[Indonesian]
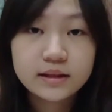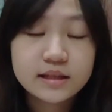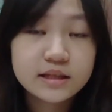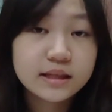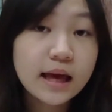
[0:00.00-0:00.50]
Di
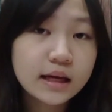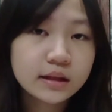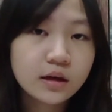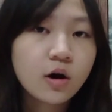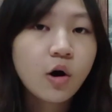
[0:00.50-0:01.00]
sisi
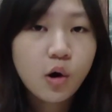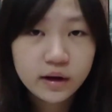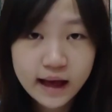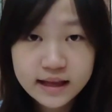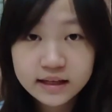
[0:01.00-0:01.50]
lain,
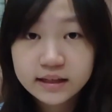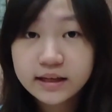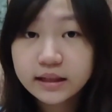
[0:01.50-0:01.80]
Ongkan